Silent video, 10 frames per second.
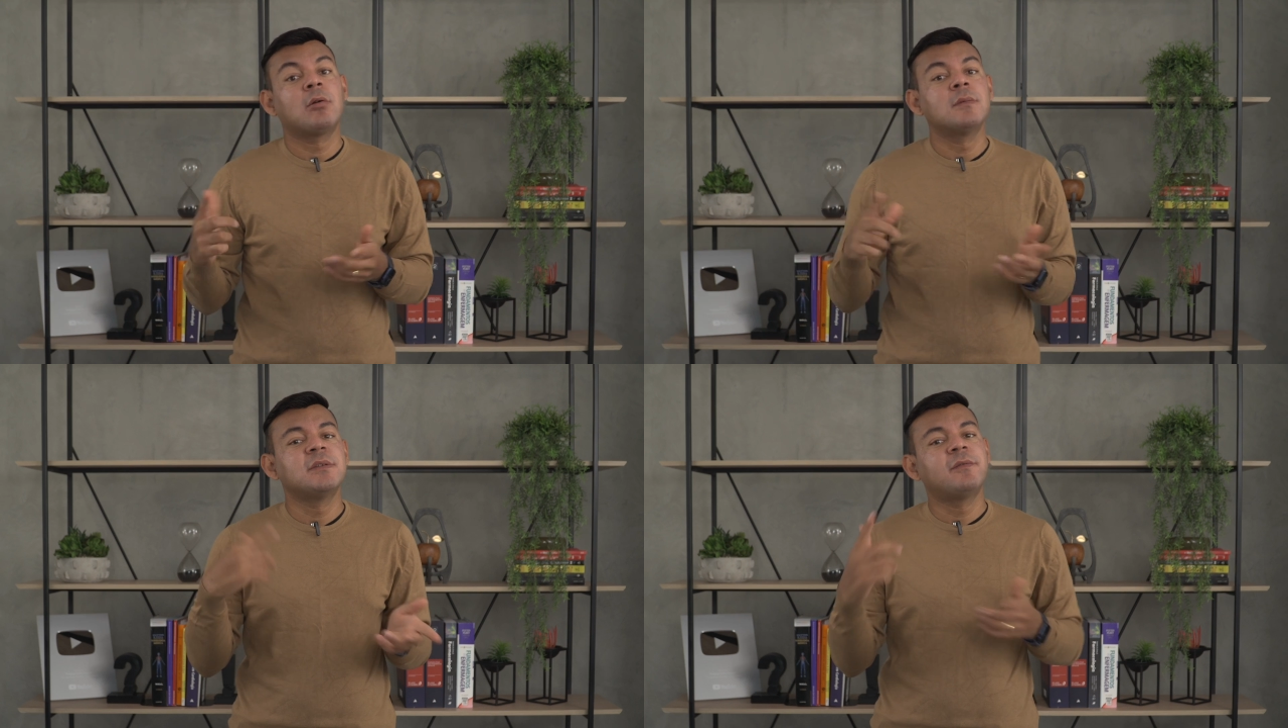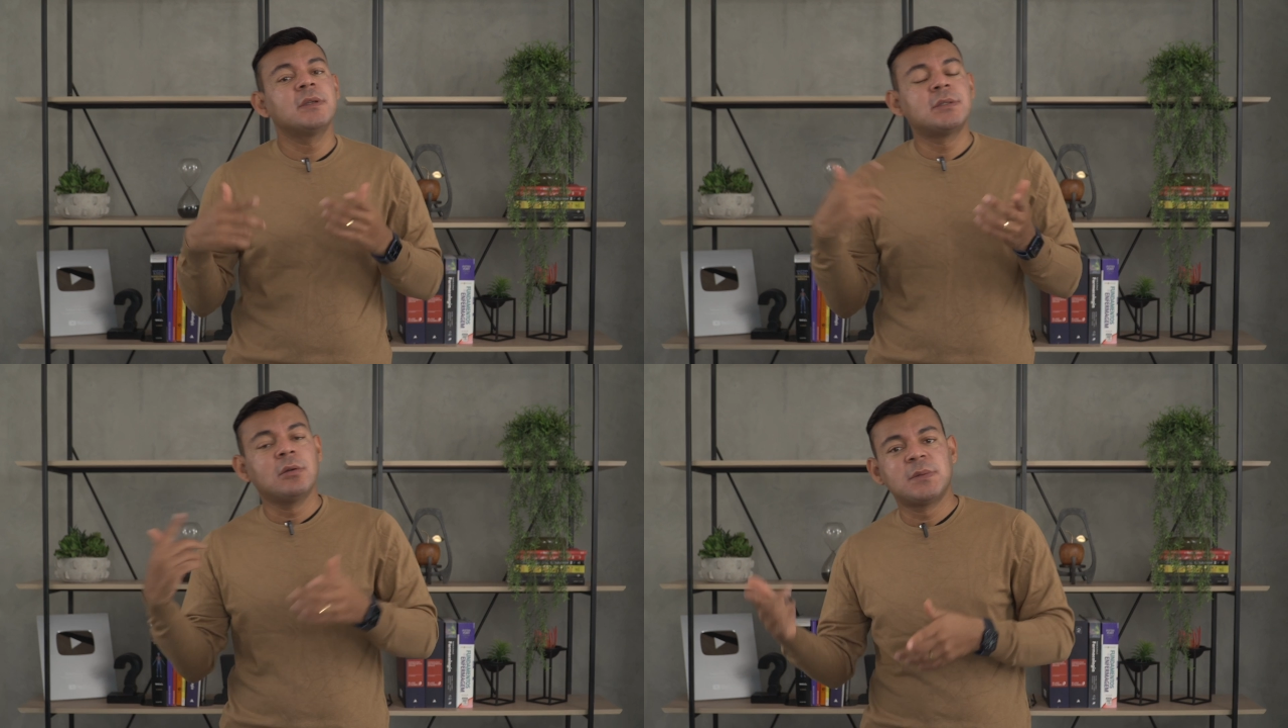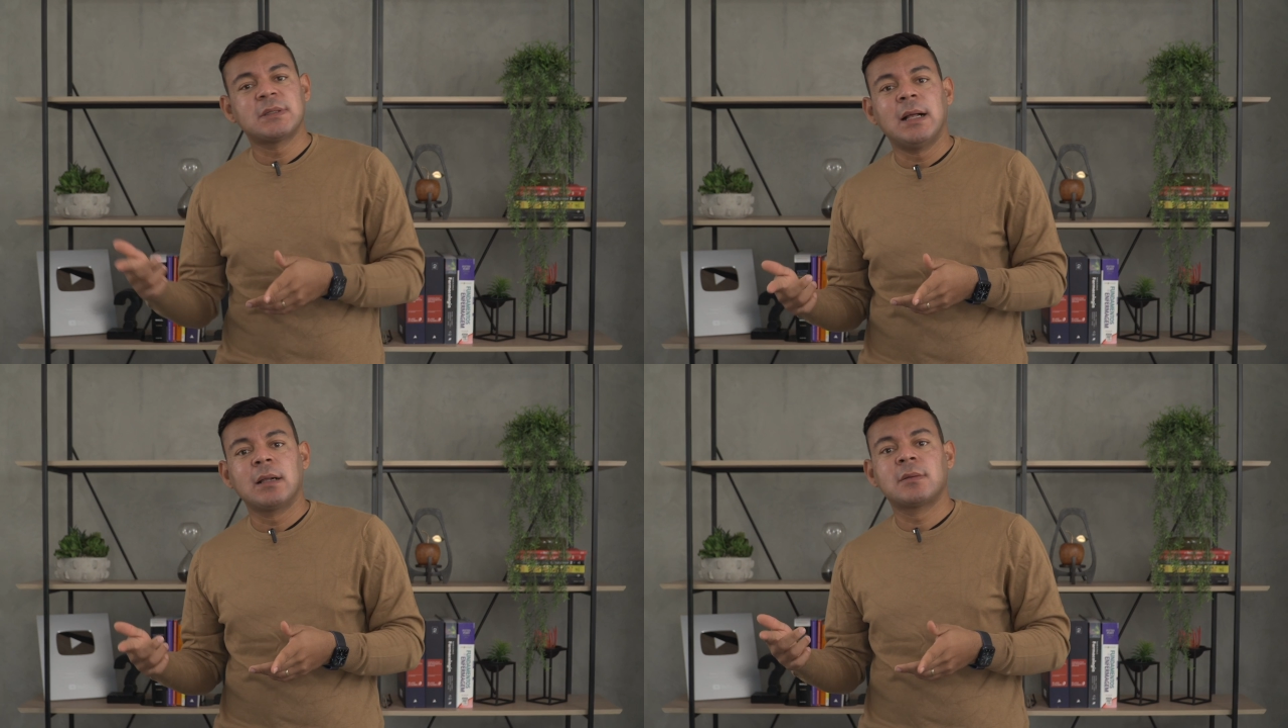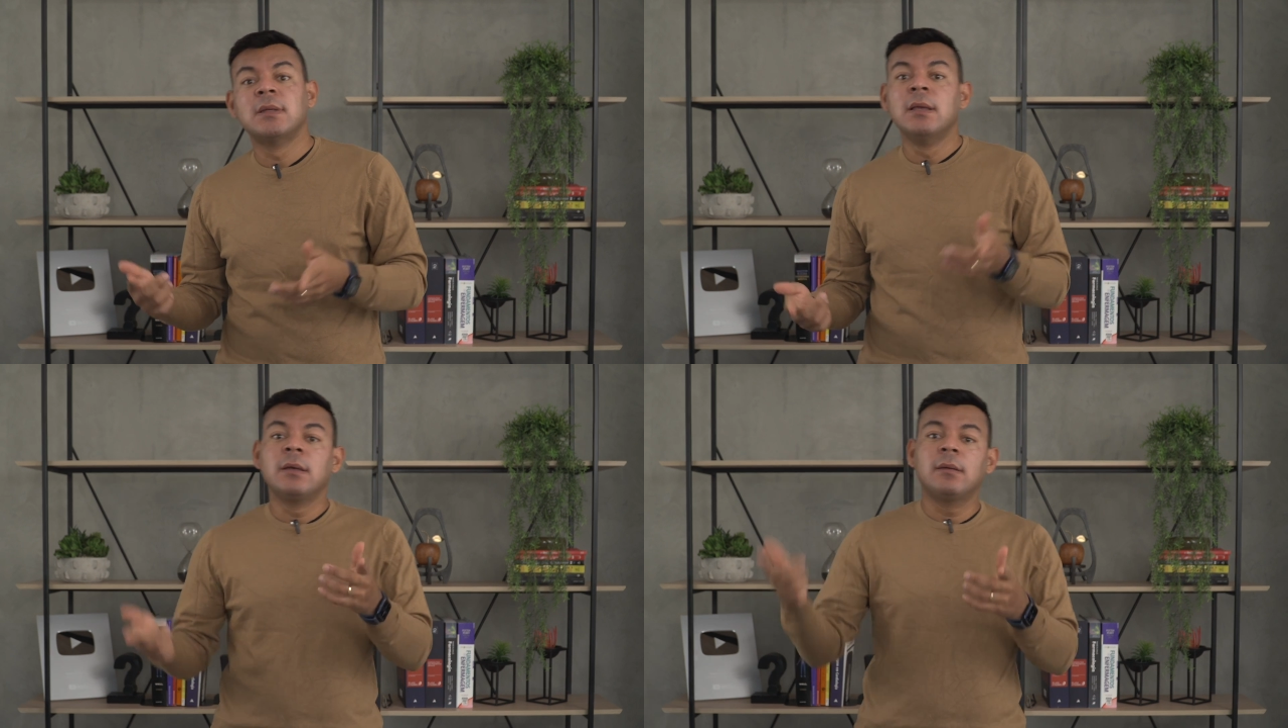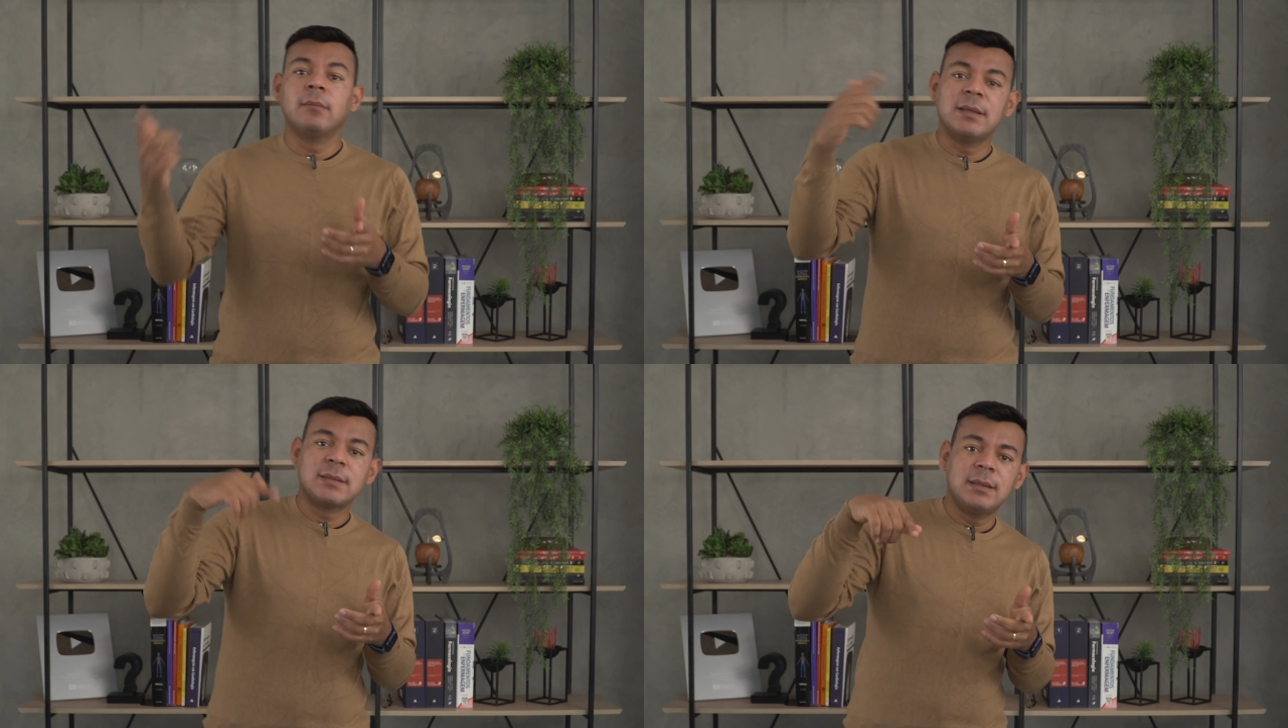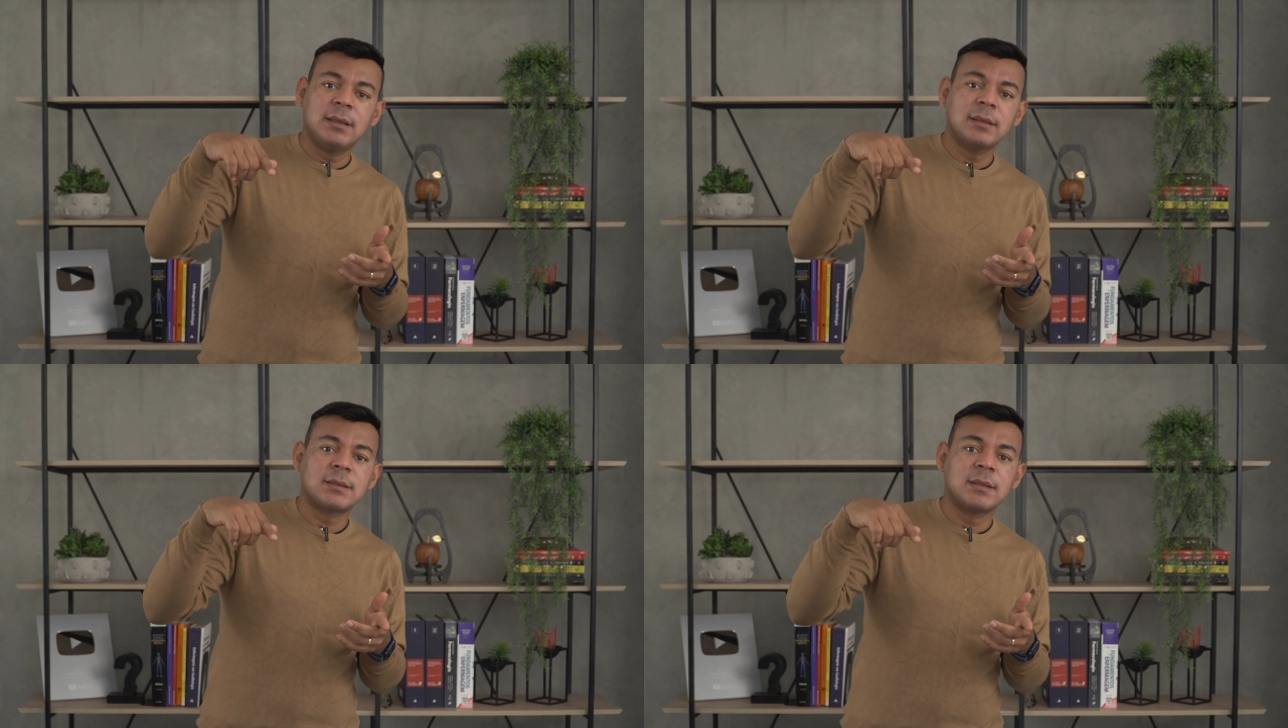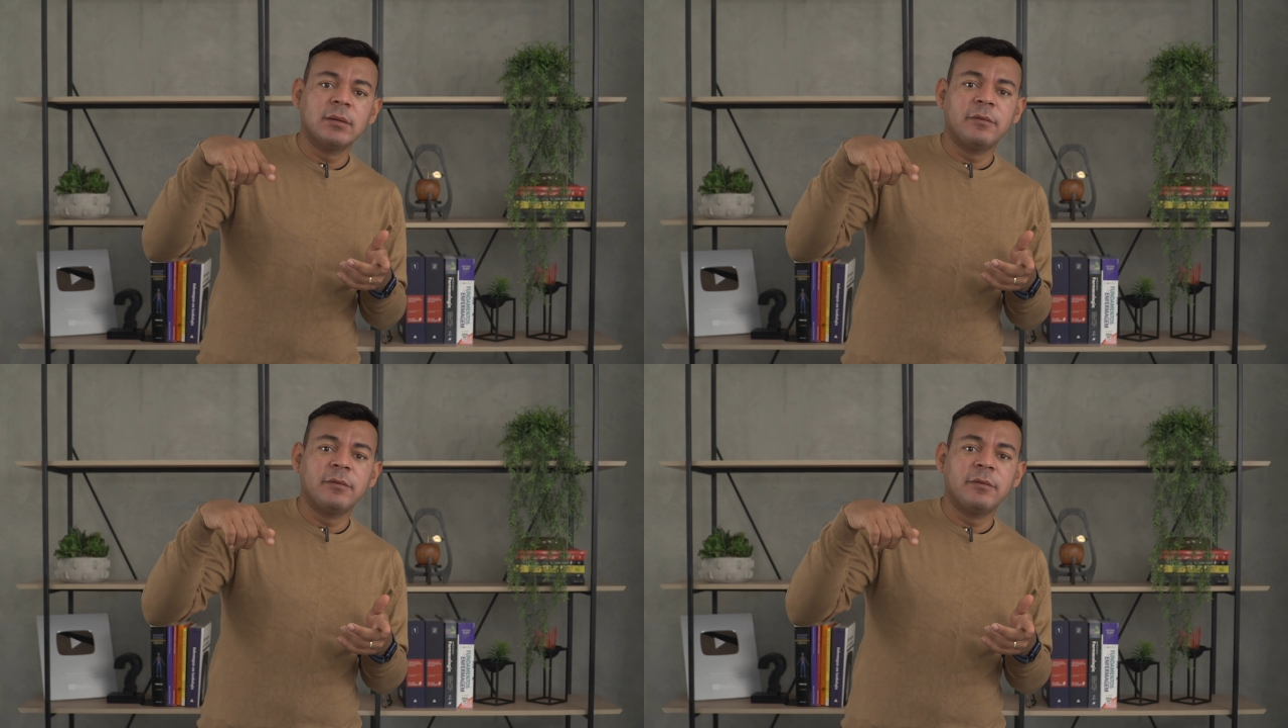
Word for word: Como se fossem obstáculos mas que são,